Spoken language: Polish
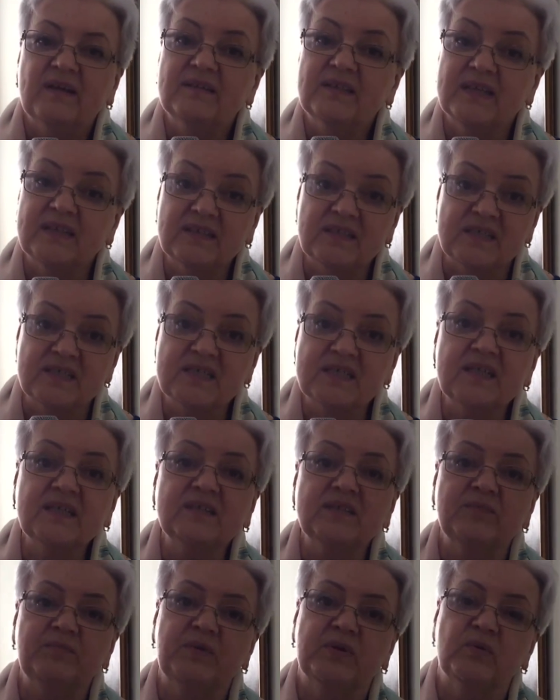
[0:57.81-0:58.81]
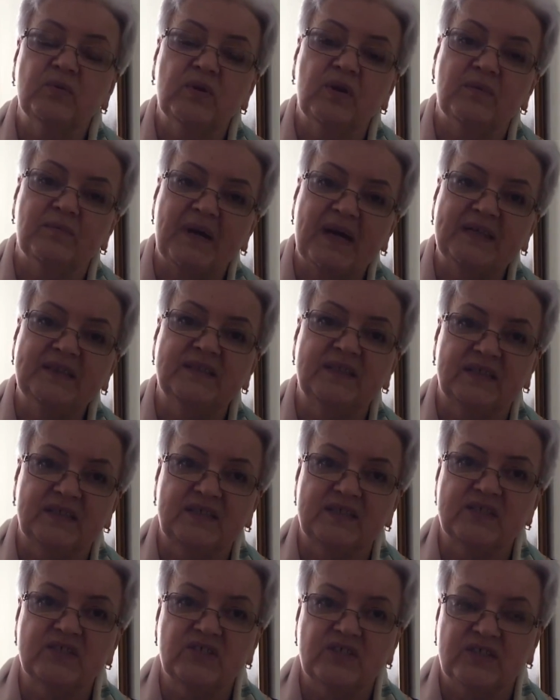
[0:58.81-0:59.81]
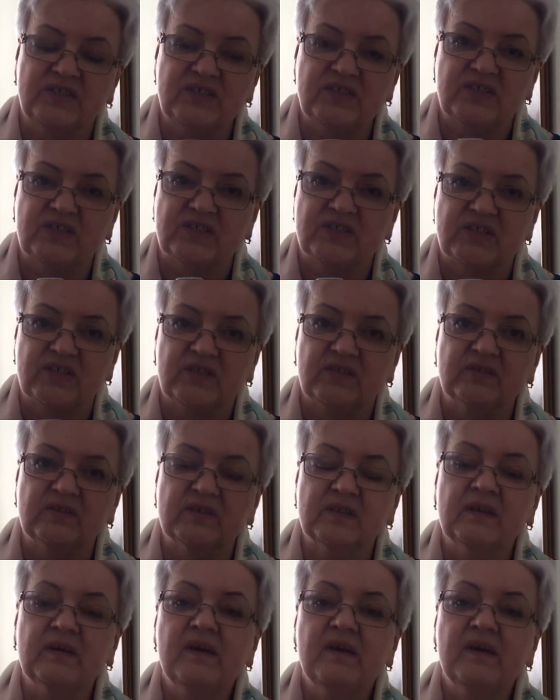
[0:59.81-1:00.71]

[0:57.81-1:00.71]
tak niestety pieluchomajtek jest 60.